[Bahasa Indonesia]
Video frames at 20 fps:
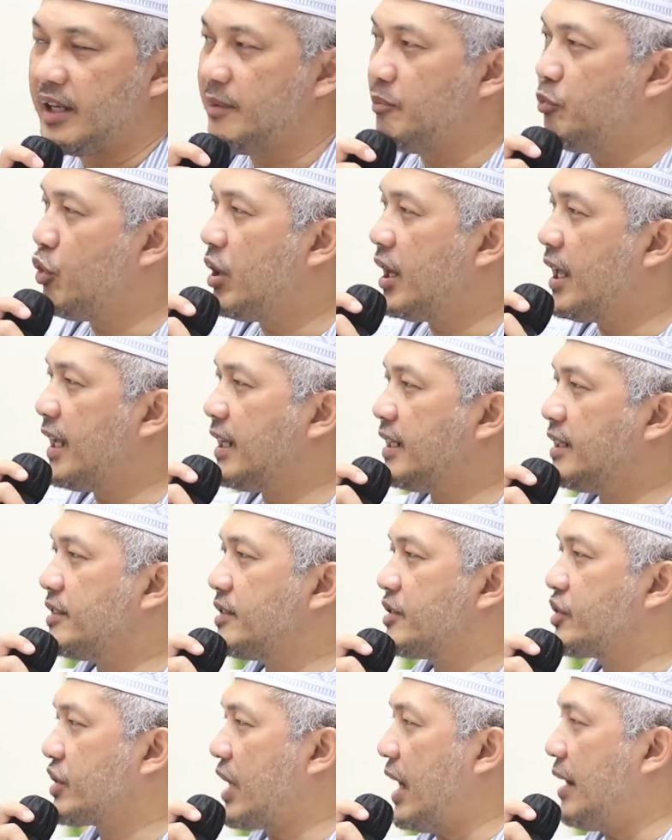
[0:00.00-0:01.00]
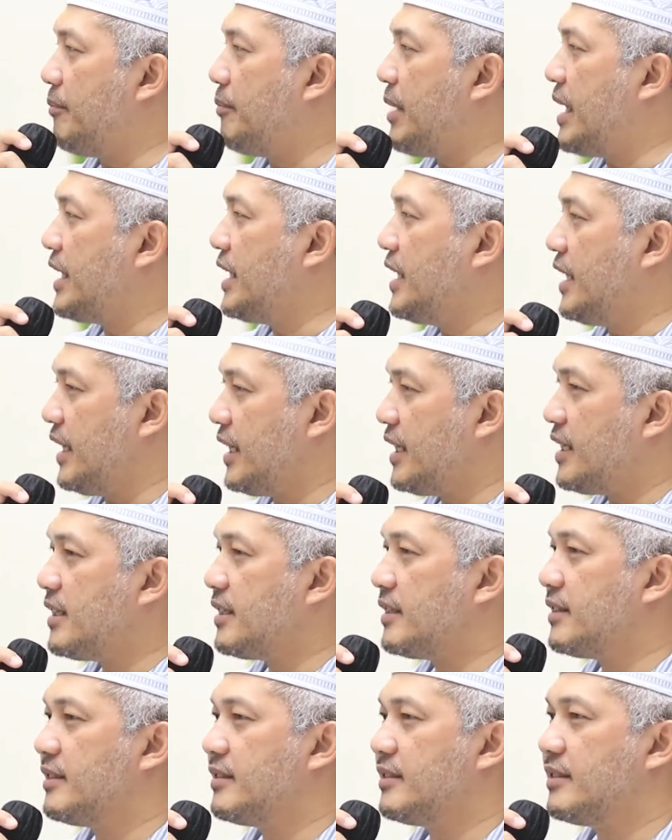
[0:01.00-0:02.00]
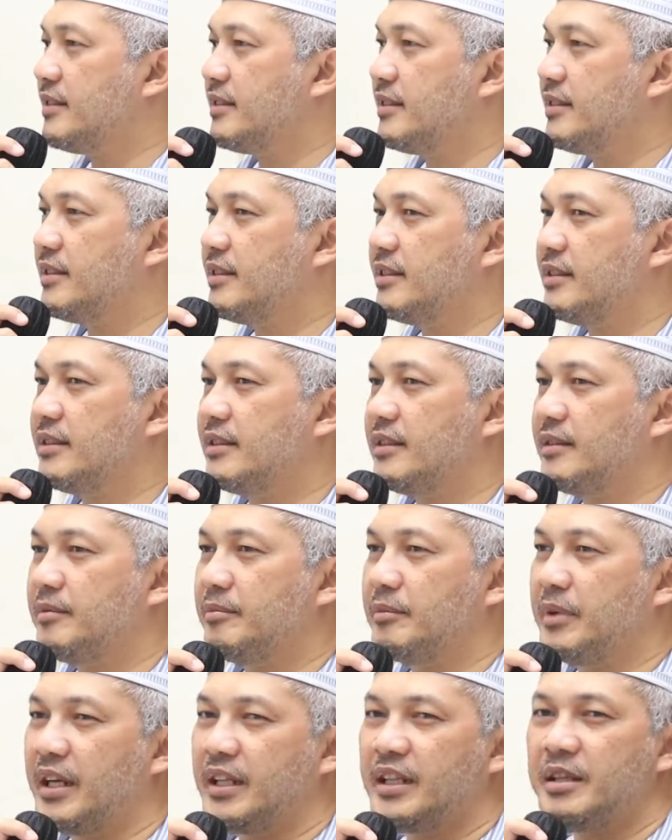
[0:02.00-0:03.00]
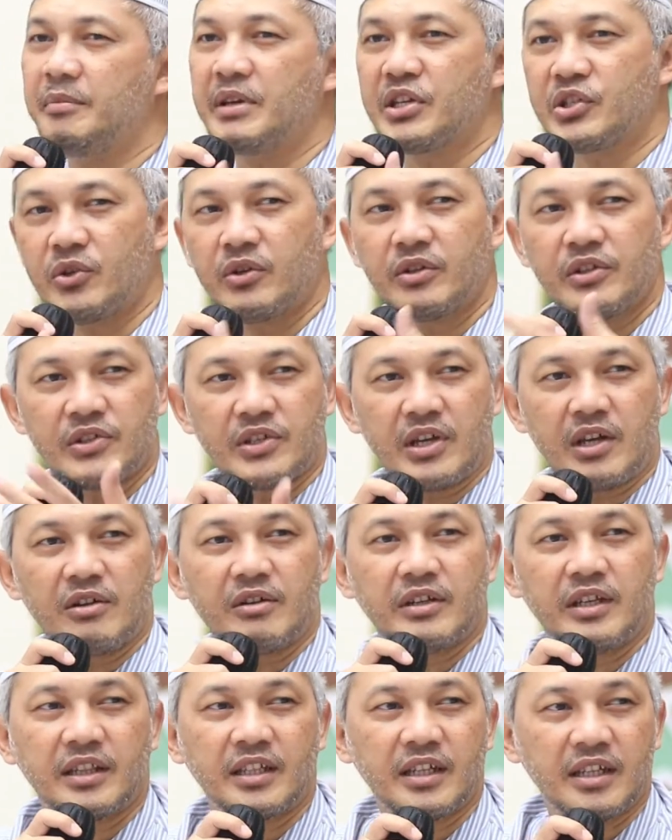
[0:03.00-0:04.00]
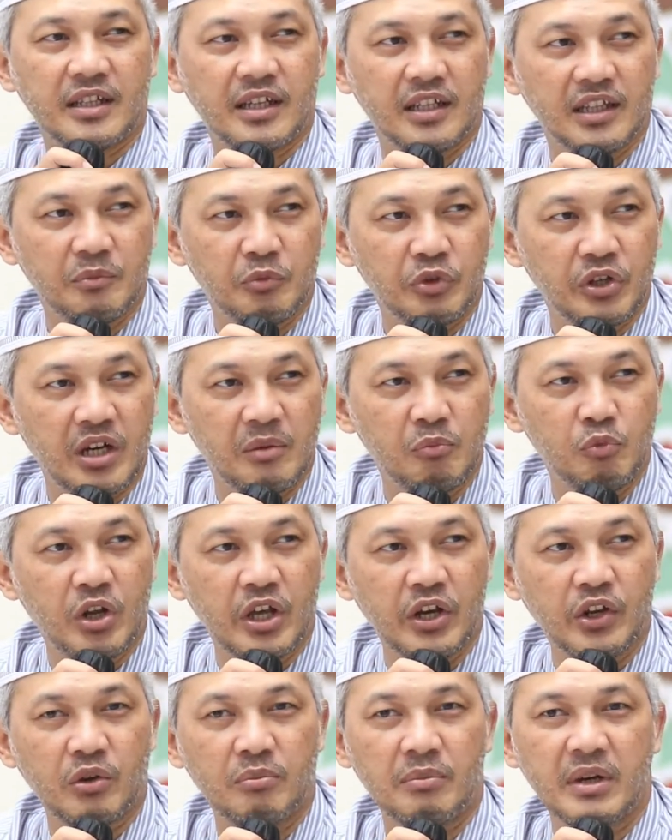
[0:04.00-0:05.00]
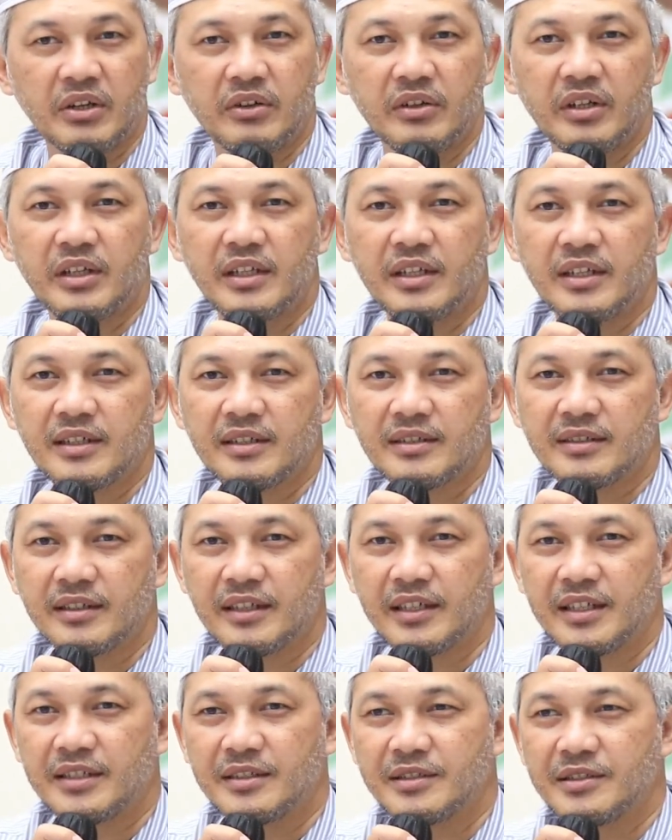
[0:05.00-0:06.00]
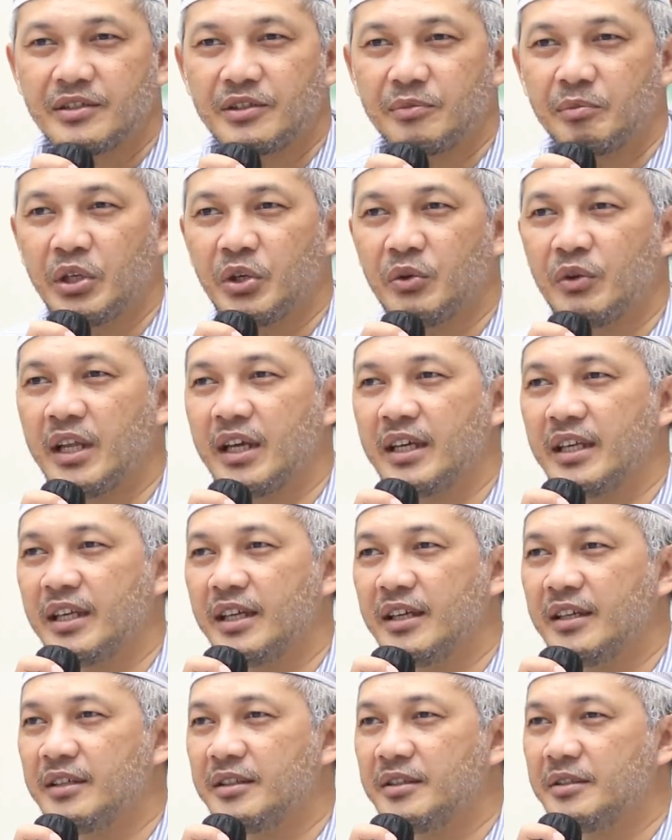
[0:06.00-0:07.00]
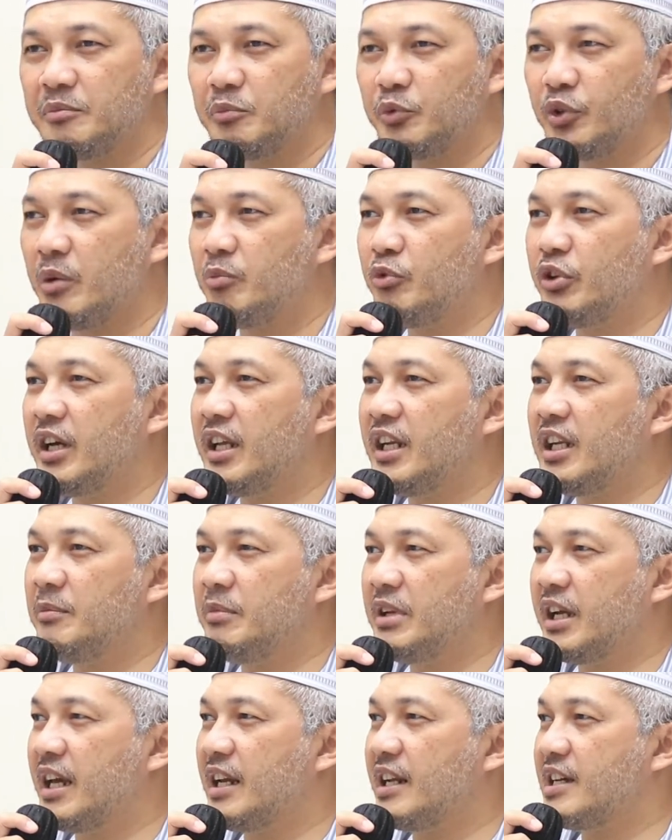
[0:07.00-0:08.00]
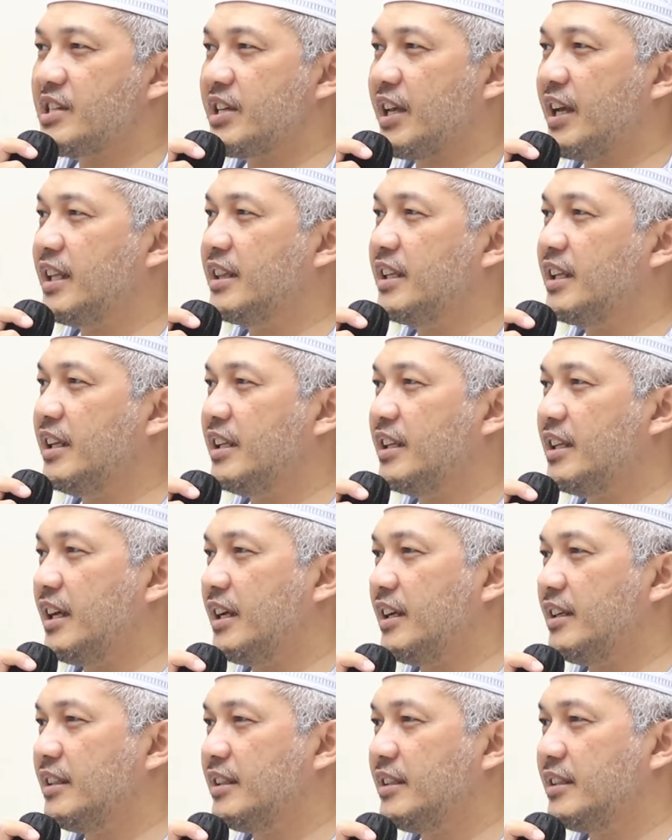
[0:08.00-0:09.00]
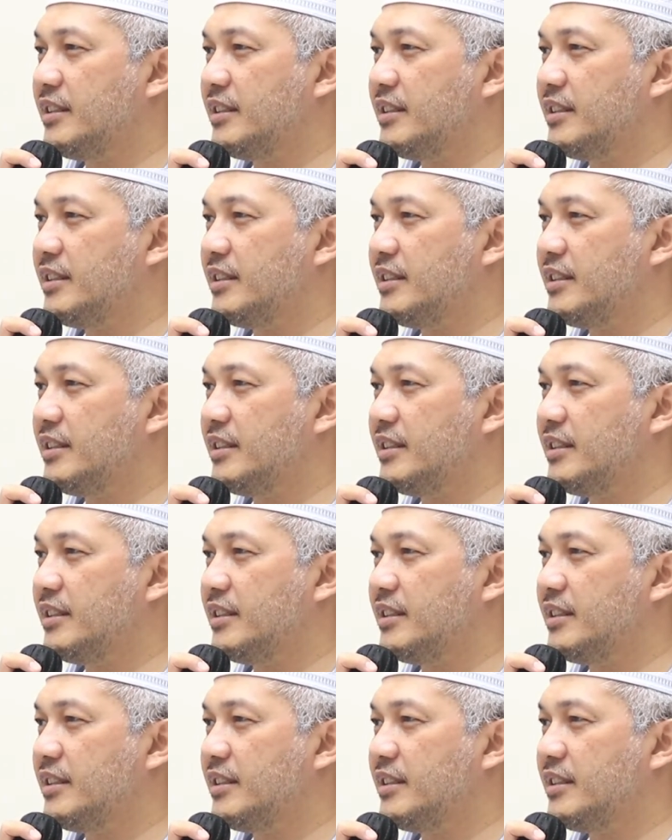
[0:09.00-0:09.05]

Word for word: di bulan Syakban ini berarti besok insya Allah kita ketemu dengan bulan Ramadan ini ya seminggu lagi mudah-mudahan diberikan kesehatan kita